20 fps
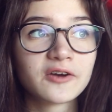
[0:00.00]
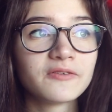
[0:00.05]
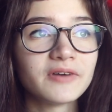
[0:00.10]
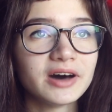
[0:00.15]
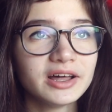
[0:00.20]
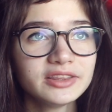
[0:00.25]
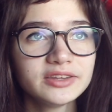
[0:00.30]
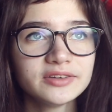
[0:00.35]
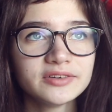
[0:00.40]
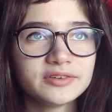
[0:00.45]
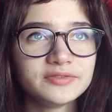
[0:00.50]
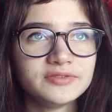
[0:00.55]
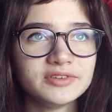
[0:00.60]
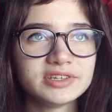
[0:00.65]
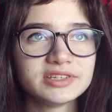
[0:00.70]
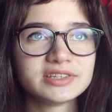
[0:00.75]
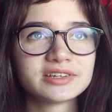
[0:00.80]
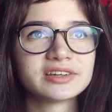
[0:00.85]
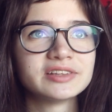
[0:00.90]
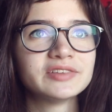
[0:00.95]
Квантовая
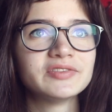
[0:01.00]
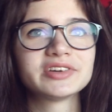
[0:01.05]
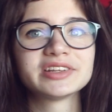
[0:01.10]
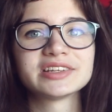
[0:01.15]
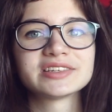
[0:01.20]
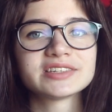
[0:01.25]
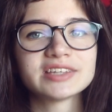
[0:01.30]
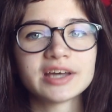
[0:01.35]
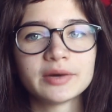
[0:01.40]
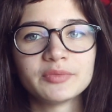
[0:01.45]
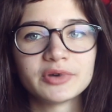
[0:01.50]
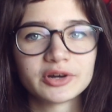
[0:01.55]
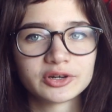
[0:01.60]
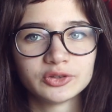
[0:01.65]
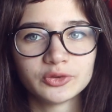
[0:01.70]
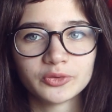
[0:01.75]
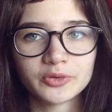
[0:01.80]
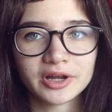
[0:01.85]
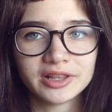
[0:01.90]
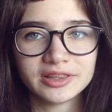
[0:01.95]
физика, наверное, самая
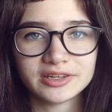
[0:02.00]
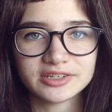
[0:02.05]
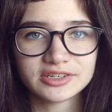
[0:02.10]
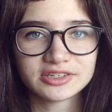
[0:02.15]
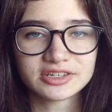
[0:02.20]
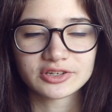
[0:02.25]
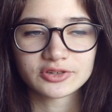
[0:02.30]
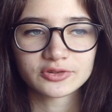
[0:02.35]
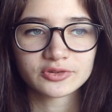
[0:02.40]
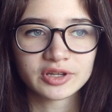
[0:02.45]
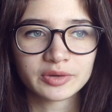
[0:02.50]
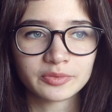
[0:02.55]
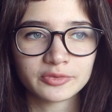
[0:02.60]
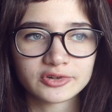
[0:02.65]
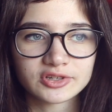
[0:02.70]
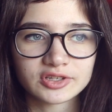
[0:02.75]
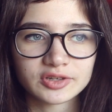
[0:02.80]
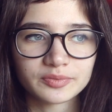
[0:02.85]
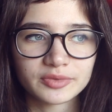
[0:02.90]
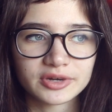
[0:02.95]
актуальная сейчас, куда
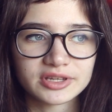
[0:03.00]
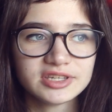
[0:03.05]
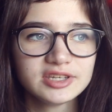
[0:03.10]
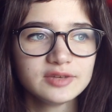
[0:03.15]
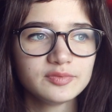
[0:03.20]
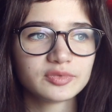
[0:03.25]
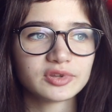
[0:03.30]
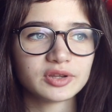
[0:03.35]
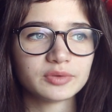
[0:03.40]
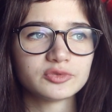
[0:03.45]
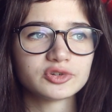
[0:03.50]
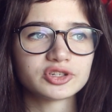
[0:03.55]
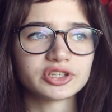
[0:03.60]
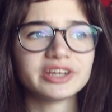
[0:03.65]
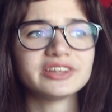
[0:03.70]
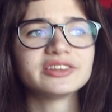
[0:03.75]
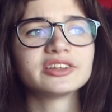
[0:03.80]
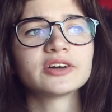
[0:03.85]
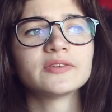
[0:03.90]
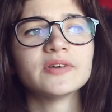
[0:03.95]
можно пойти, потому
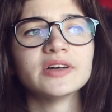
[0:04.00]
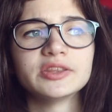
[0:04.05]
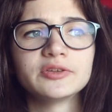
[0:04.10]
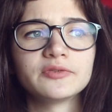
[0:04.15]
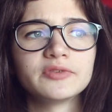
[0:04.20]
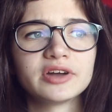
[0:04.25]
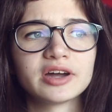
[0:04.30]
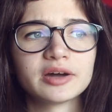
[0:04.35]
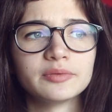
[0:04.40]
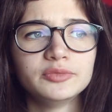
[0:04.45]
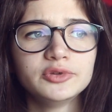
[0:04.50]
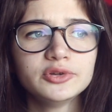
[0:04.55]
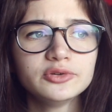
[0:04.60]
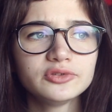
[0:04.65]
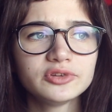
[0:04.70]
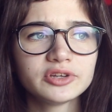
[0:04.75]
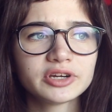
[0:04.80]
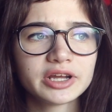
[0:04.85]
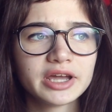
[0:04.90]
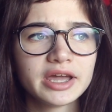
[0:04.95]
что это квантовые
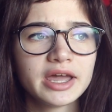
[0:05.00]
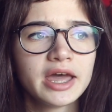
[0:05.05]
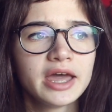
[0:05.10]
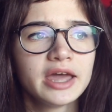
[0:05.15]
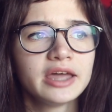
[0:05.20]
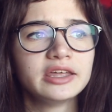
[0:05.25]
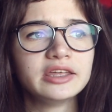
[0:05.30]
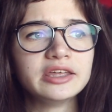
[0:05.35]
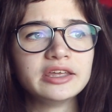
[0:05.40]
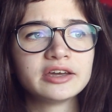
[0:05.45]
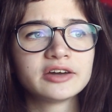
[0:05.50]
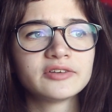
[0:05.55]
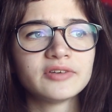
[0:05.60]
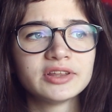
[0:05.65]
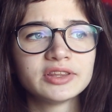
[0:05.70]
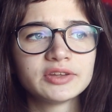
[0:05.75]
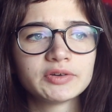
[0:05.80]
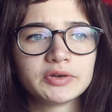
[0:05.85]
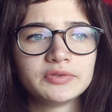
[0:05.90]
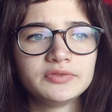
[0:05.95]
компьютеры, и
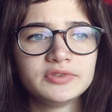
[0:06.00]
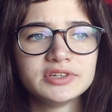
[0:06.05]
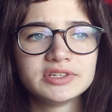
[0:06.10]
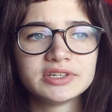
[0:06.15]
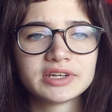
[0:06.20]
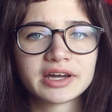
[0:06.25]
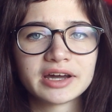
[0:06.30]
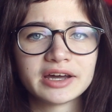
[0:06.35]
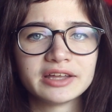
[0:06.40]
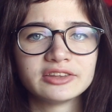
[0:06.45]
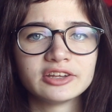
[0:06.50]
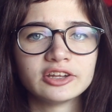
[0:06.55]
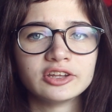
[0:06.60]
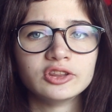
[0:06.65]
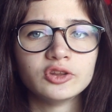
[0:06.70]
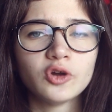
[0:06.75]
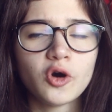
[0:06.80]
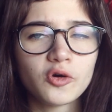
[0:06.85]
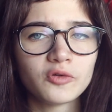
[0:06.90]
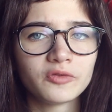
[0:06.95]
квантовая физика — это
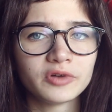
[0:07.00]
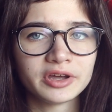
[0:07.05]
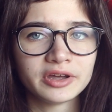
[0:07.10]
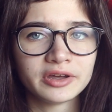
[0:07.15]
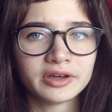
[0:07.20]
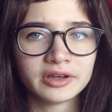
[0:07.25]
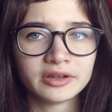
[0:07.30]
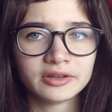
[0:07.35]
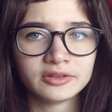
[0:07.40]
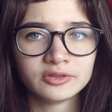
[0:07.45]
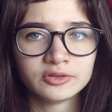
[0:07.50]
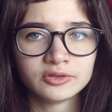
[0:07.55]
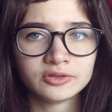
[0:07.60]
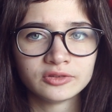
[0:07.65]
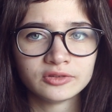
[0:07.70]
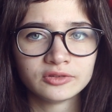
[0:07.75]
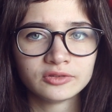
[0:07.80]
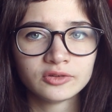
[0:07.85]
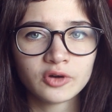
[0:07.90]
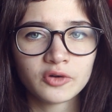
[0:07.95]
новое,
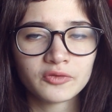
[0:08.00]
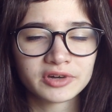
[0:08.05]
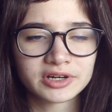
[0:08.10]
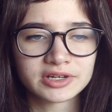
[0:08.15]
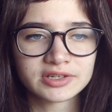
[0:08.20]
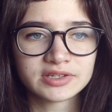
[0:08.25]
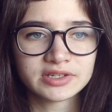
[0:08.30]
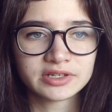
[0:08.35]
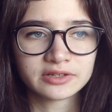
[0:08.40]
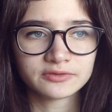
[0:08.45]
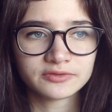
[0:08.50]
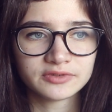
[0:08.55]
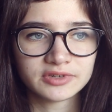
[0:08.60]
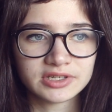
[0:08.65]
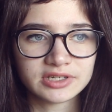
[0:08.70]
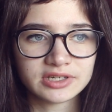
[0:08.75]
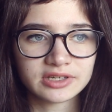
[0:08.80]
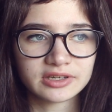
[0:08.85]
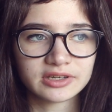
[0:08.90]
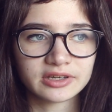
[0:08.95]
новый раздел
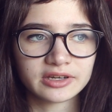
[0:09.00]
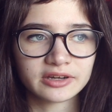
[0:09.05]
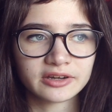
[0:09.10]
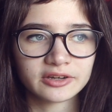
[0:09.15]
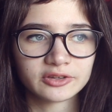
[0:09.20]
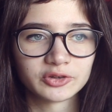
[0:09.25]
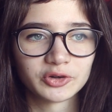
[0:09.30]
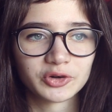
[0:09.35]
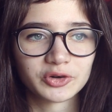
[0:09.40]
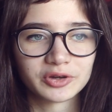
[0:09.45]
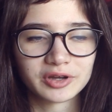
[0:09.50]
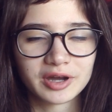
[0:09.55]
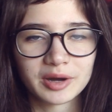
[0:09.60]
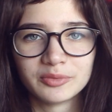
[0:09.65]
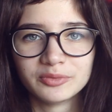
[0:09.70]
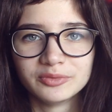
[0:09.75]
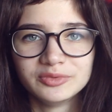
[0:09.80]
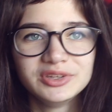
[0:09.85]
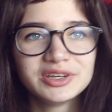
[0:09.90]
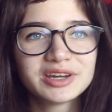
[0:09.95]
физики, который
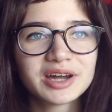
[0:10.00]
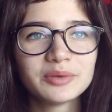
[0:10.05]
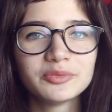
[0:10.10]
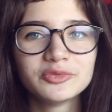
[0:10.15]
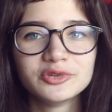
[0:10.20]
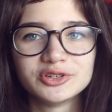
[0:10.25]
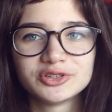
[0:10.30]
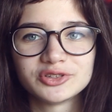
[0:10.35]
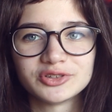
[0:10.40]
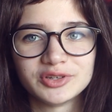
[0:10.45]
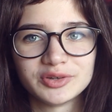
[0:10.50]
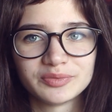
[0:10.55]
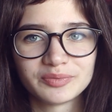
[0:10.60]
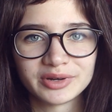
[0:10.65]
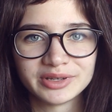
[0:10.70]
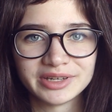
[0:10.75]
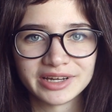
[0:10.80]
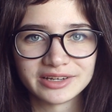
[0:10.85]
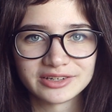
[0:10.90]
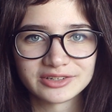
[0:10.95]
никому еще не
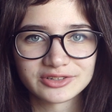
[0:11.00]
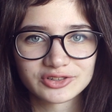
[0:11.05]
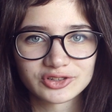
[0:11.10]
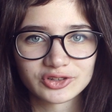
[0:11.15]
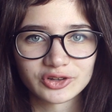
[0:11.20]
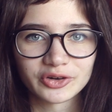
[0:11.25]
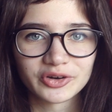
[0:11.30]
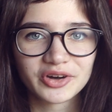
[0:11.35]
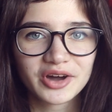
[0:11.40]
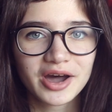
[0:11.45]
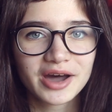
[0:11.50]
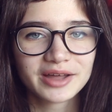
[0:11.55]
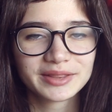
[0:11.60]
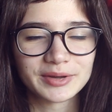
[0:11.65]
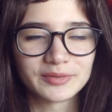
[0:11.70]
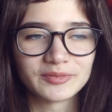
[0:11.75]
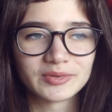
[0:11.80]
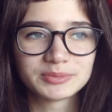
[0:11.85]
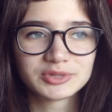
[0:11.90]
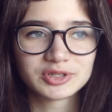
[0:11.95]
понятен, что
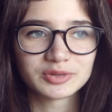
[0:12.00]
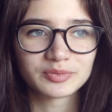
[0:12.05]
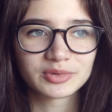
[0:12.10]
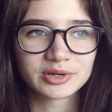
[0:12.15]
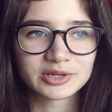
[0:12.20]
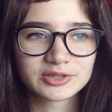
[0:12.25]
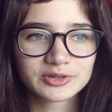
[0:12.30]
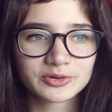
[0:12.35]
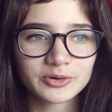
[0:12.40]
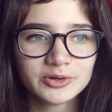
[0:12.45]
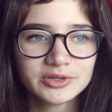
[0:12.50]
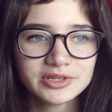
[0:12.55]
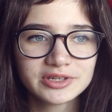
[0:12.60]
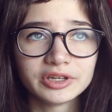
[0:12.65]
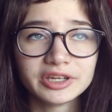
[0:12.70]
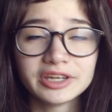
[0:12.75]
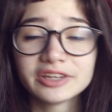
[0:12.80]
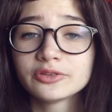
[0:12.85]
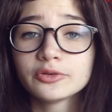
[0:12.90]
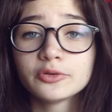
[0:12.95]
там вообще
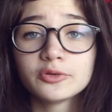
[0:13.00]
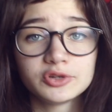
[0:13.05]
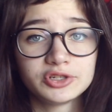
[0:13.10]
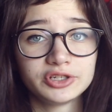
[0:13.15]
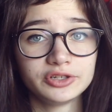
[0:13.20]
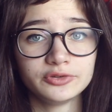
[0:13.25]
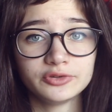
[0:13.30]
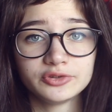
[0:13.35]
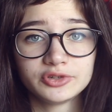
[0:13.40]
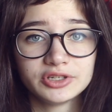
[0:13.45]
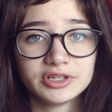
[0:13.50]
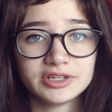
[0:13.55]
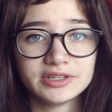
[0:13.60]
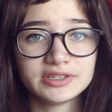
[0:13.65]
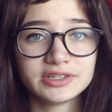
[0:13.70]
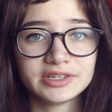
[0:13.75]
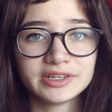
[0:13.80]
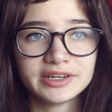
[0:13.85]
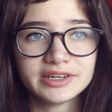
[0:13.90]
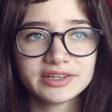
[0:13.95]
происходит. И это очень-очень
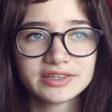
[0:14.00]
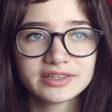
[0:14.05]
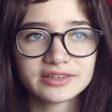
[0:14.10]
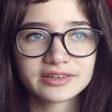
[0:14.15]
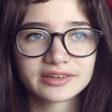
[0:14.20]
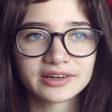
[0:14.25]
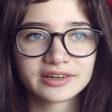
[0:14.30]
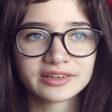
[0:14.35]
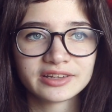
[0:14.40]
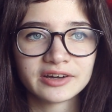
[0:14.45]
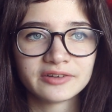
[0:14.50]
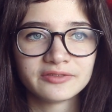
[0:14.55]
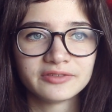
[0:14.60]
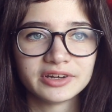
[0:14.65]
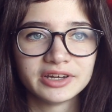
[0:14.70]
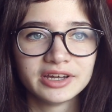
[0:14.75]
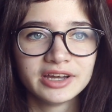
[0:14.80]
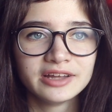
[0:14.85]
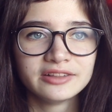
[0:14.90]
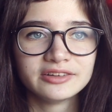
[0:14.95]
интересно, когда
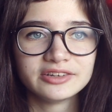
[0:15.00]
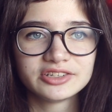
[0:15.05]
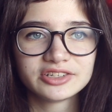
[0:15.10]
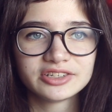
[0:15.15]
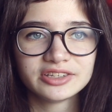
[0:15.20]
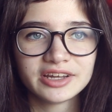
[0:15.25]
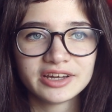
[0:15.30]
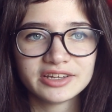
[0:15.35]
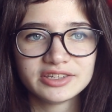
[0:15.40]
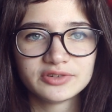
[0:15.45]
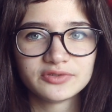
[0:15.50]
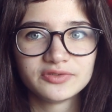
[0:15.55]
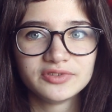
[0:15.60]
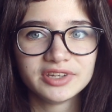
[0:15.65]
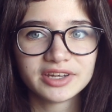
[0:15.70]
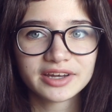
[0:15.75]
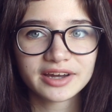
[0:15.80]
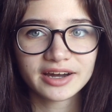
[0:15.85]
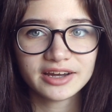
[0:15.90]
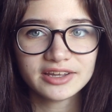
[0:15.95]
вы начинаете
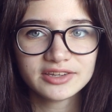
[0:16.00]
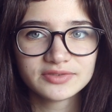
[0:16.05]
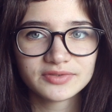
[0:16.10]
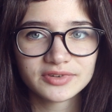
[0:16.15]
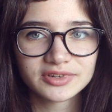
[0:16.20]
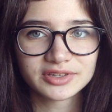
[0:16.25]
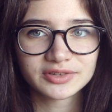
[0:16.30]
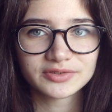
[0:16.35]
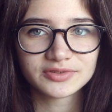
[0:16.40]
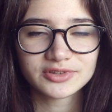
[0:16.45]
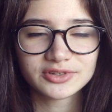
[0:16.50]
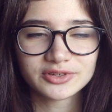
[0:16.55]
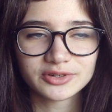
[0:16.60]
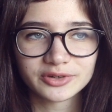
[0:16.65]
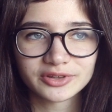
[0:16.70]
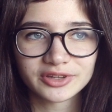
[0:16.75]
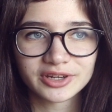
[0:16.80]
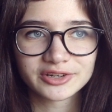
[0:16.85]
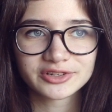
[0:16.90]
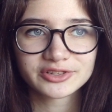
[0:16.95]
вникать в это
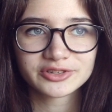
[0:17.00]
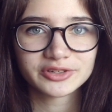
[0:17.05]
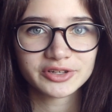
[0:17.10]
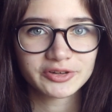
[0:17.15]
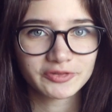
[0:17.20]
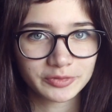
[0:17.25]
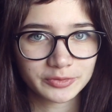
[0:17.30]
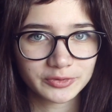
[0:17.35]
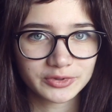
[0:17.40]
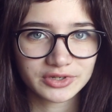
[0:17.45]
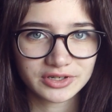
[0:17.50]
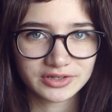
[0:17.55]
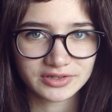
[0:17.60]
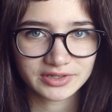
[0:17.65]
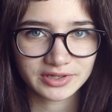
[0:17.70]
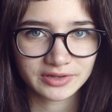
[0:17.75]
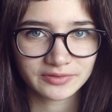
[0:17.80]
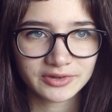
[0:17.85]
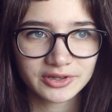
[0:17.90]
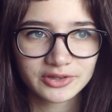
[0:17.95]
все, так что я вам очень
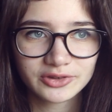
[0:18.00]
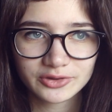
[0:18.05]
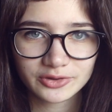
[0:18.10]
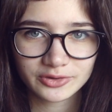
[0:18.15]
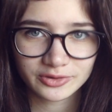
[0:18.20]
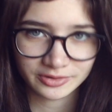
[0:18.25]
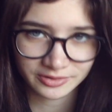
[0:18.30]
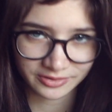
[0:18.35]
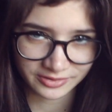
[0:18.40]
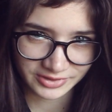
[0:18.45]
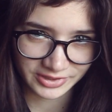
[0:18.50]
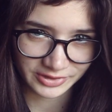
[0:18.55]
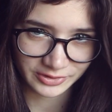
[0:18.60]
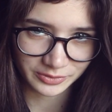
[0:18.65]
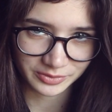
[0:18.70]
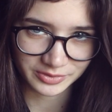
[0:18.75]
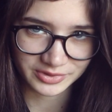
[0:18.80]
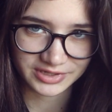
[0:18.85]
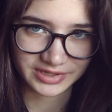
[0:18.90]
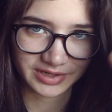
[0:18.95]
советую
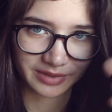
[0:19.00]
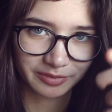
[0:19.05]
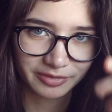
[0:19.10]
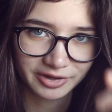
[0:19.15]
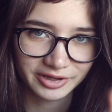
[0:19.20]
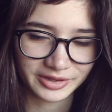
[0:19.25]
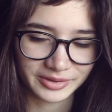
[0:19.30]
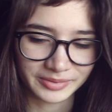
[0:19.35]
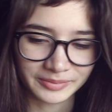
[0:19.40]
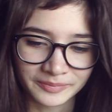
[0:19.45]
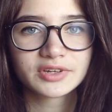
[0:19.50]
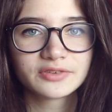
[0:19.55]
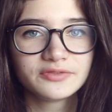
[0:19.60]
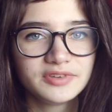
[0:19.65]
задуматься об этом.